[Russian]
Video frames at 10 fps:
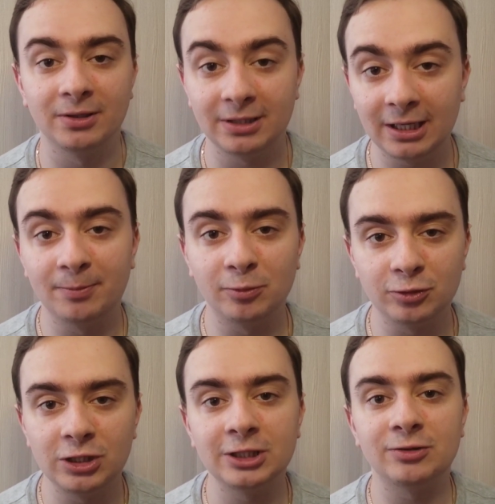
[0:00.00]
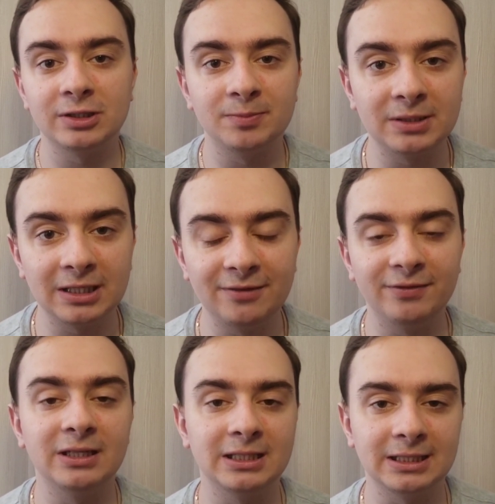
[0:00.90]
Так и получилось, он записал
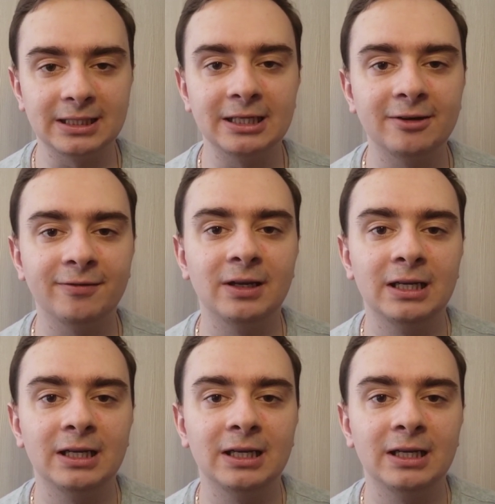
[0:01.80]
12 треков